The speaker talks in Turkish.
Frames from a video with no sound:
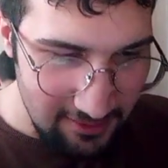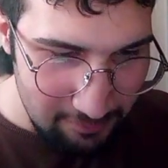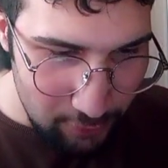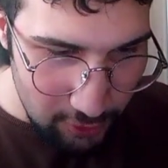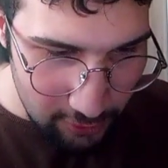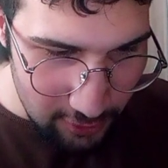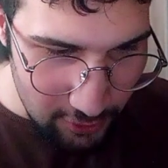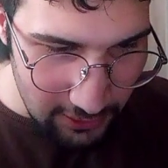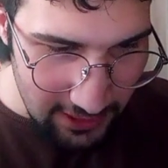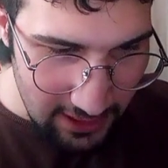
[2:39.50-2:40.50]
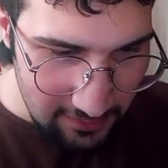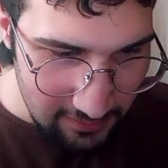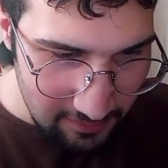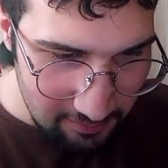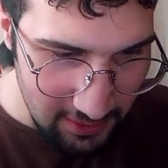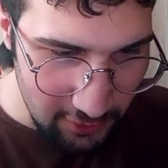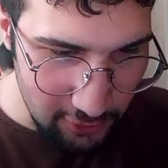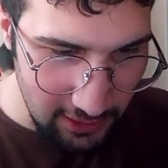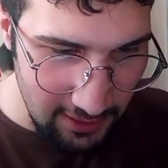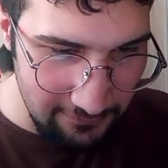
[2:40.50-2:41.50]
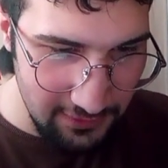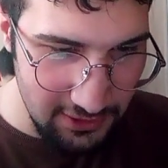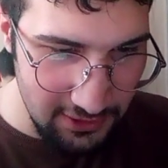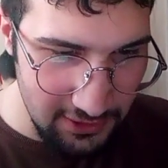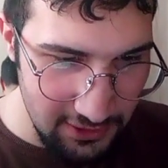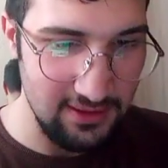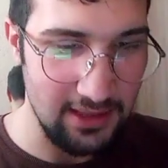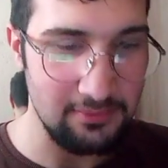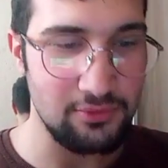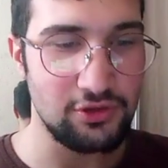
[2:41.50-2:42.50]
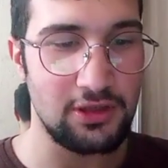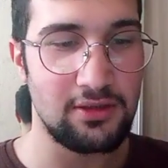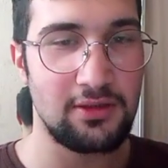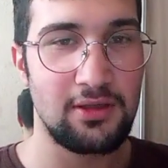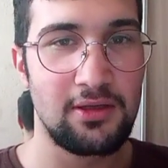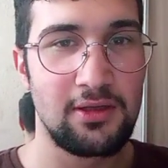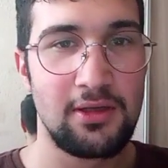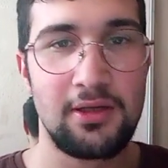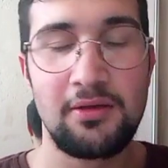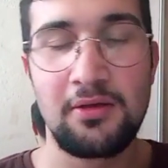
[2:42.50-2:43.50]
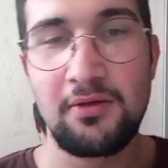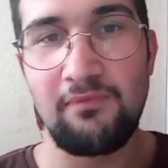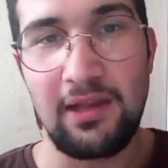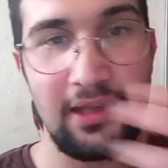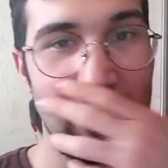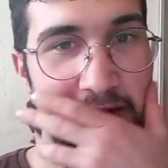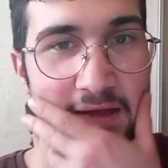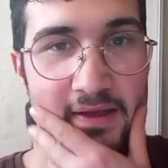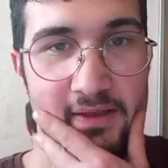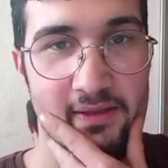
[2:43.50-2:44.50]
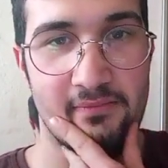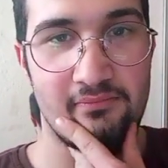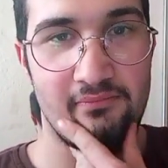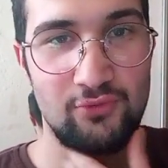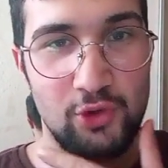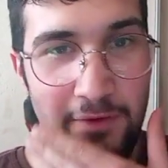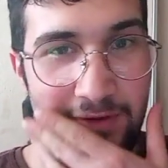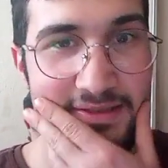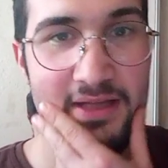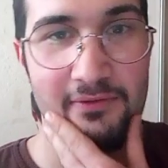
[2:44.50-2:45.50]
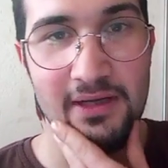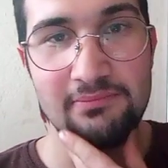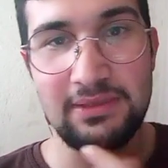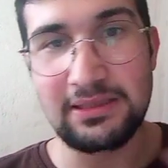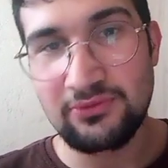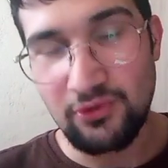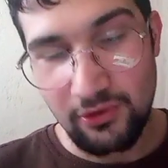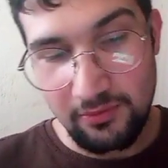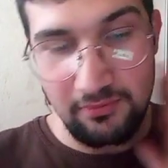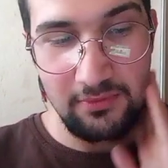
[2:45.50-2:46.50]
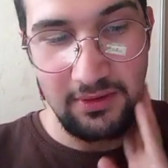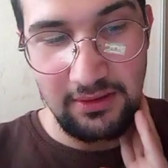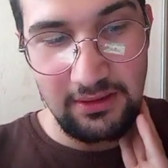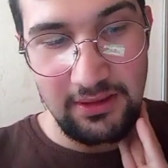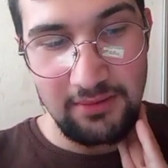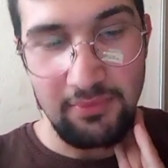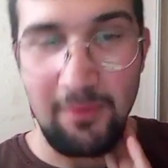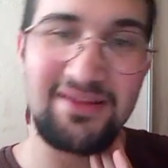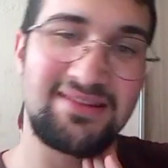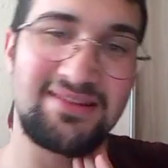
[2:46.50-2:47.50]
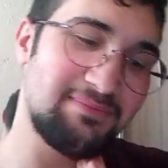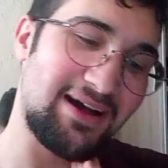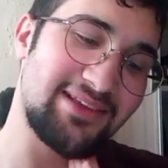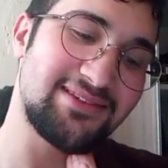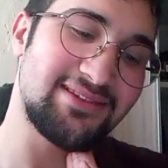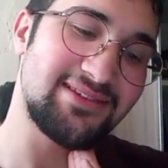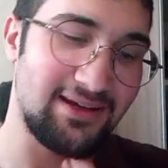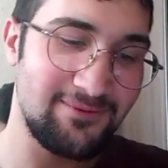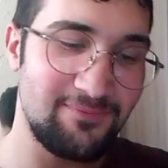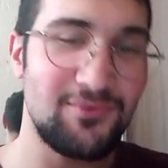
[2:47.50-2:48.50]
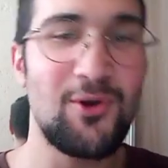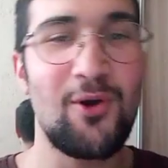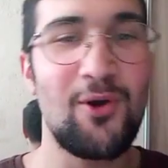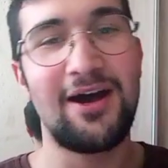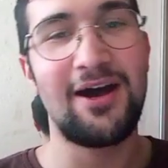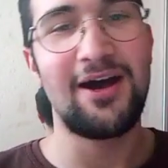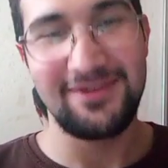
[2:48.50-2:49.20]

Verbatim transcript: Büyüklük olarak mikrodalga fırın içine sığar mı bu şey? Vallahi. mütevazi davranmak istiyorum. Baba sığmaz ya. Yok abi.